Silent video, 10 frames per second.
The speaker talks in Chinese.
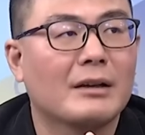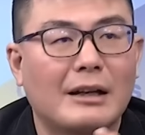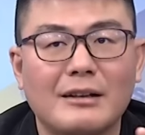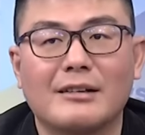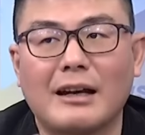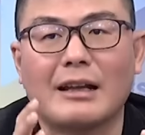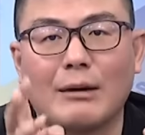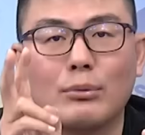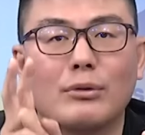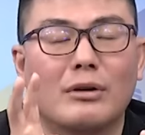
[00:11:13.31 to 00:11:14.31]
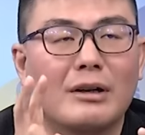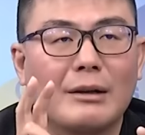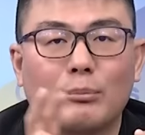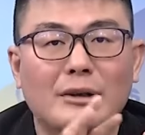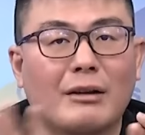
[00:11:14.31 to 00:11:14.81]
他也才拿不过
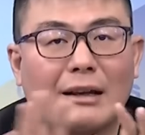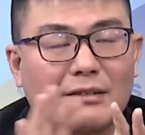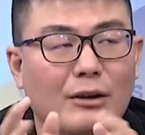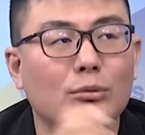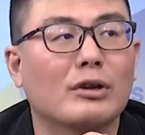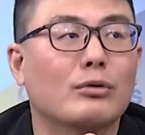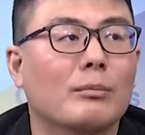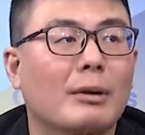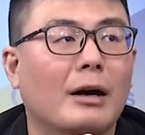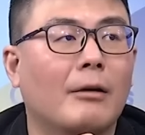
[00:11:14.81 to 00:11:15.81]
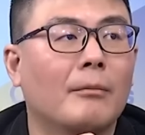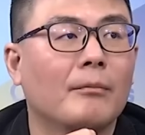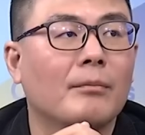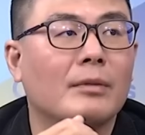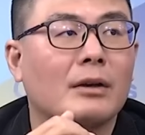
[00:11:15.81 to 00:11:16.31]
不到两成五的选票。嗯。